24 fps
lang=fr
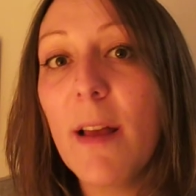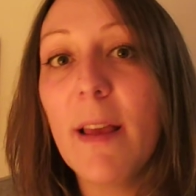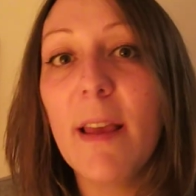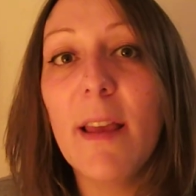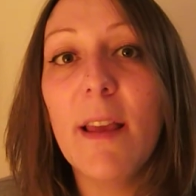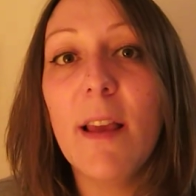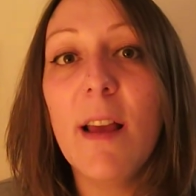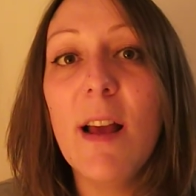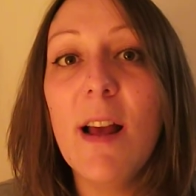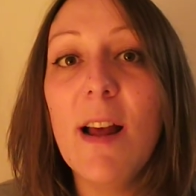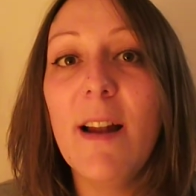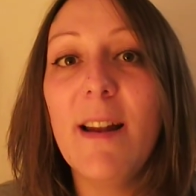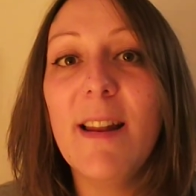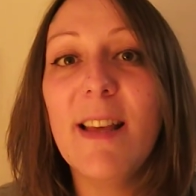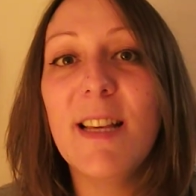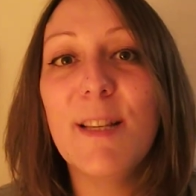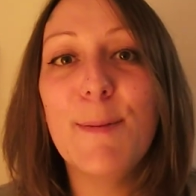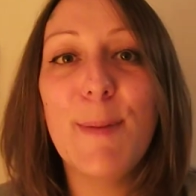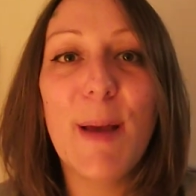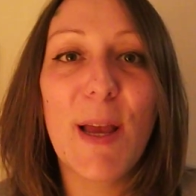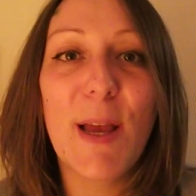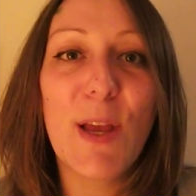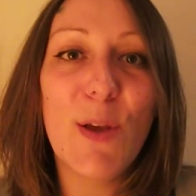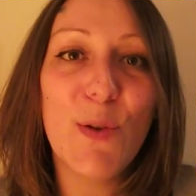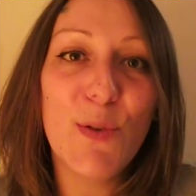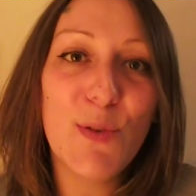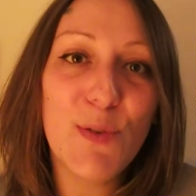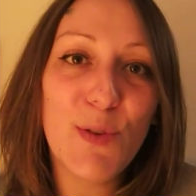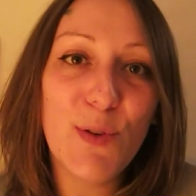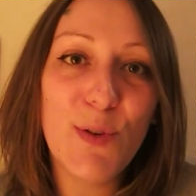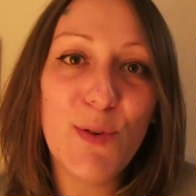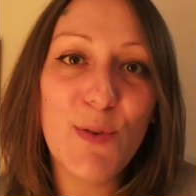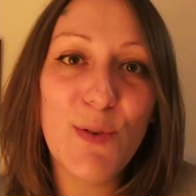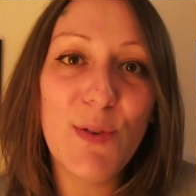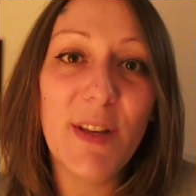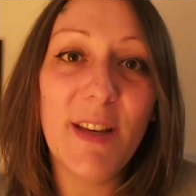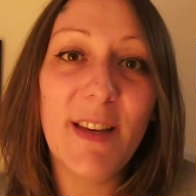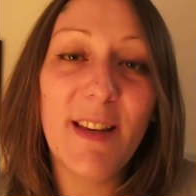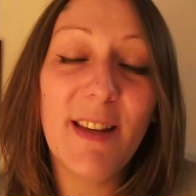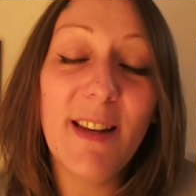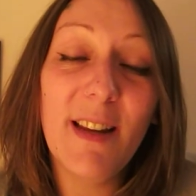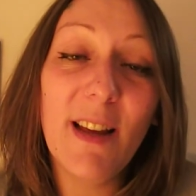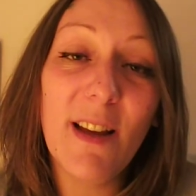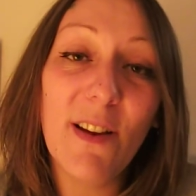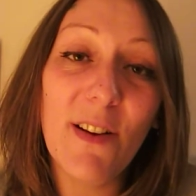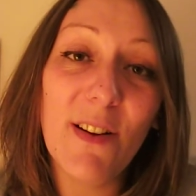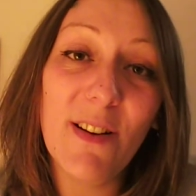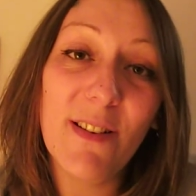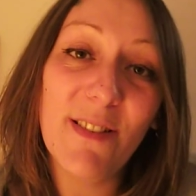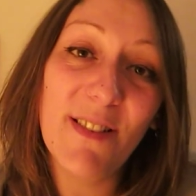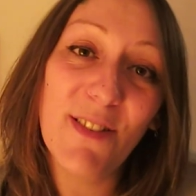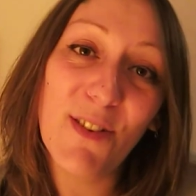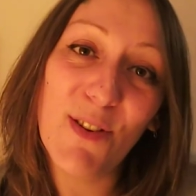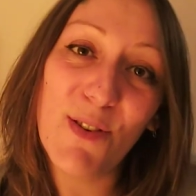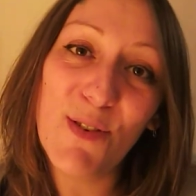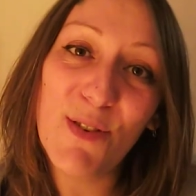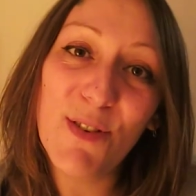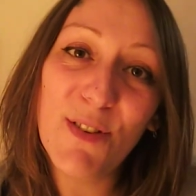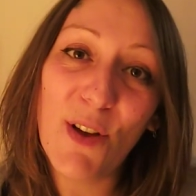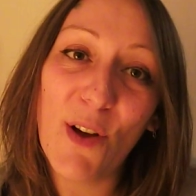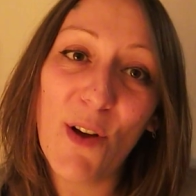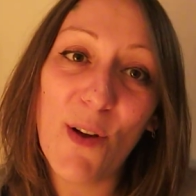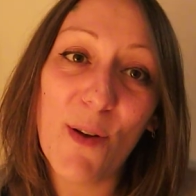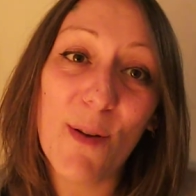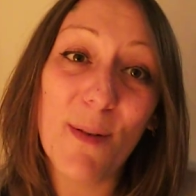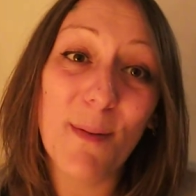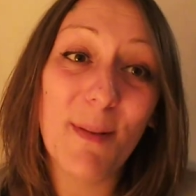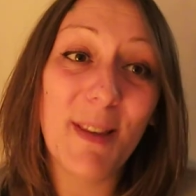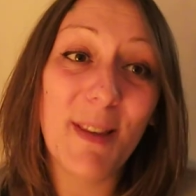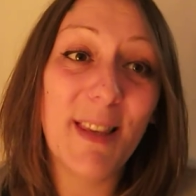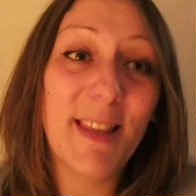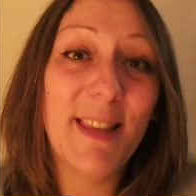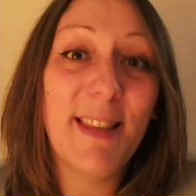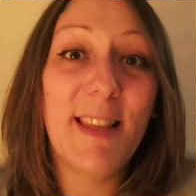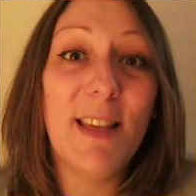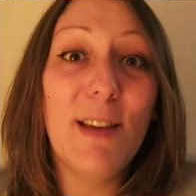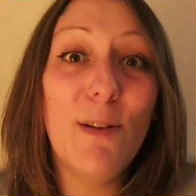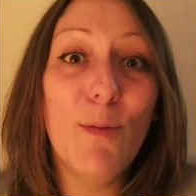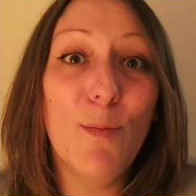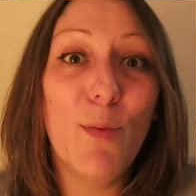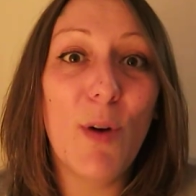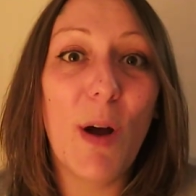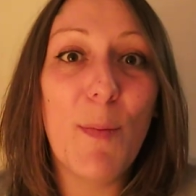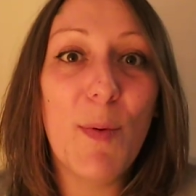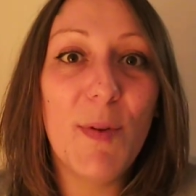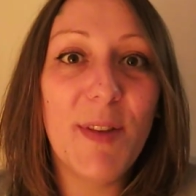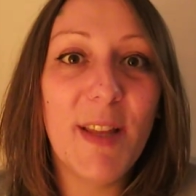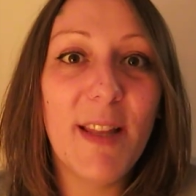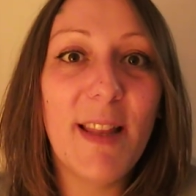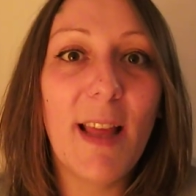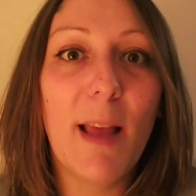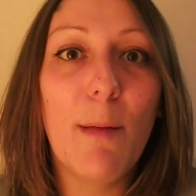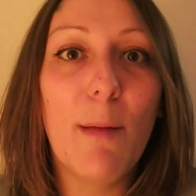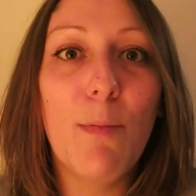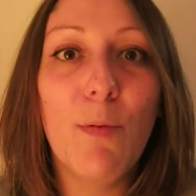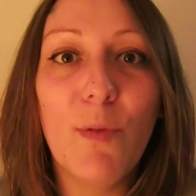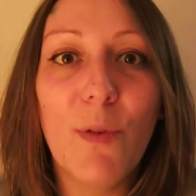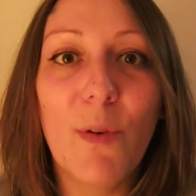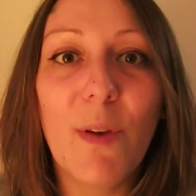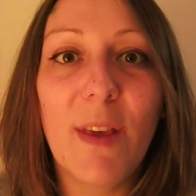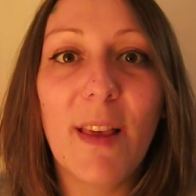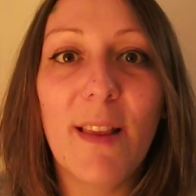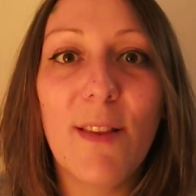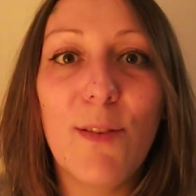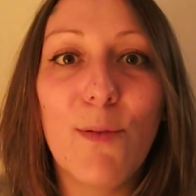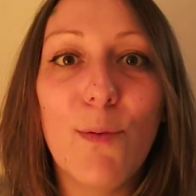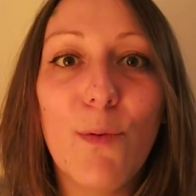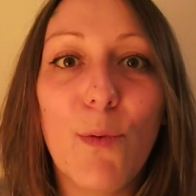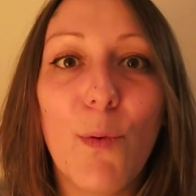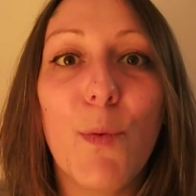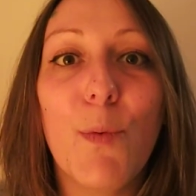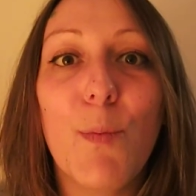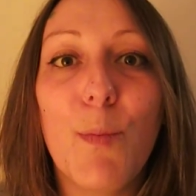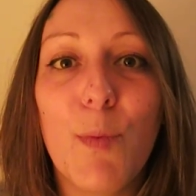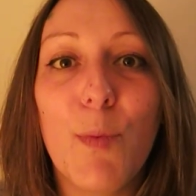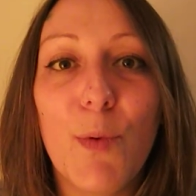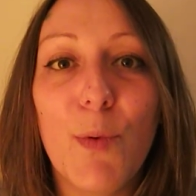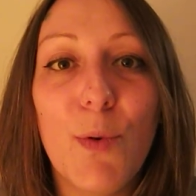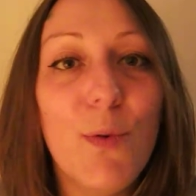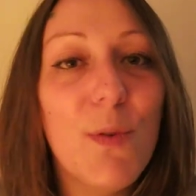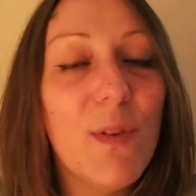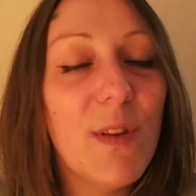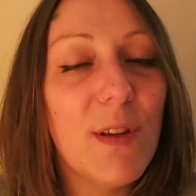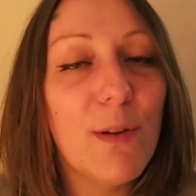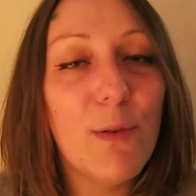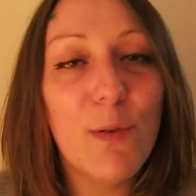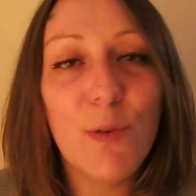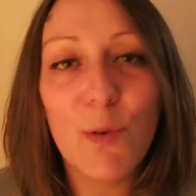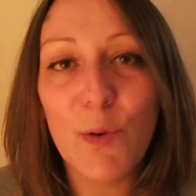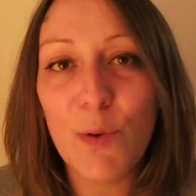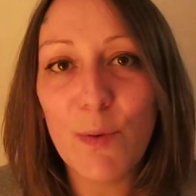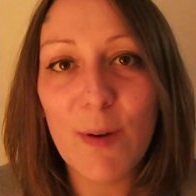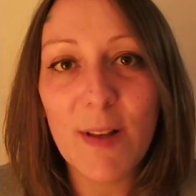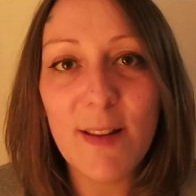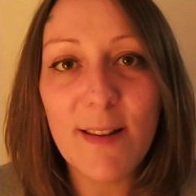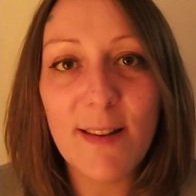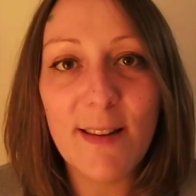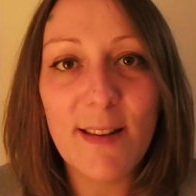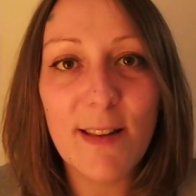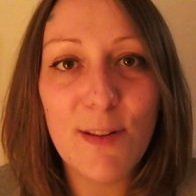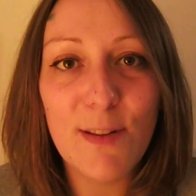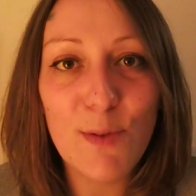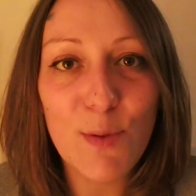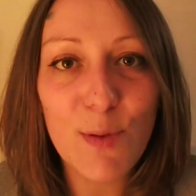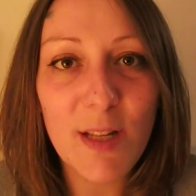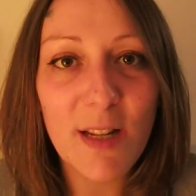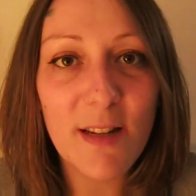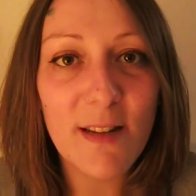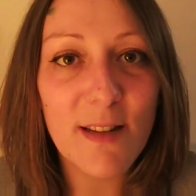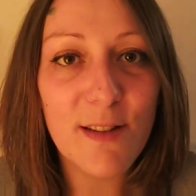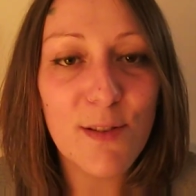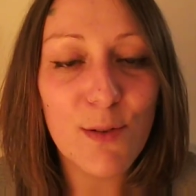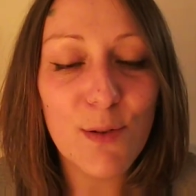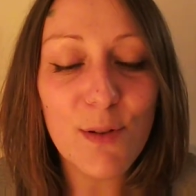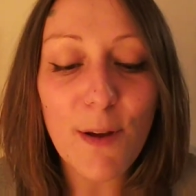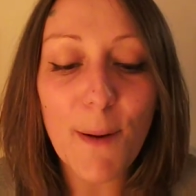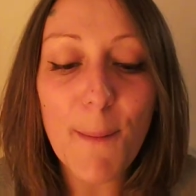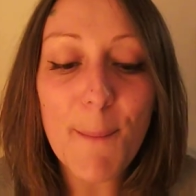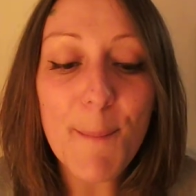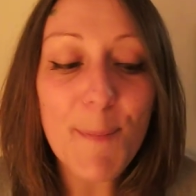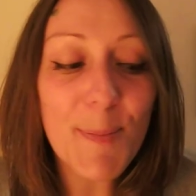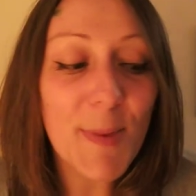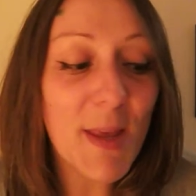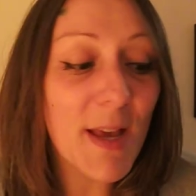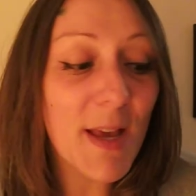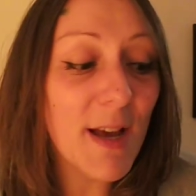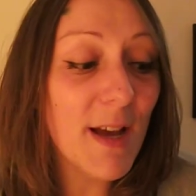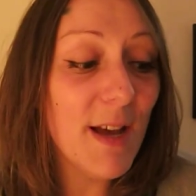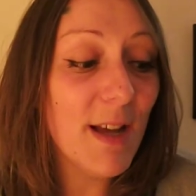et l'expérience de l'une et euh, de l'autre. qui sait, on pourra peut-être répondre aux questions qu'on se pose et aux angoisses des unes et des autres.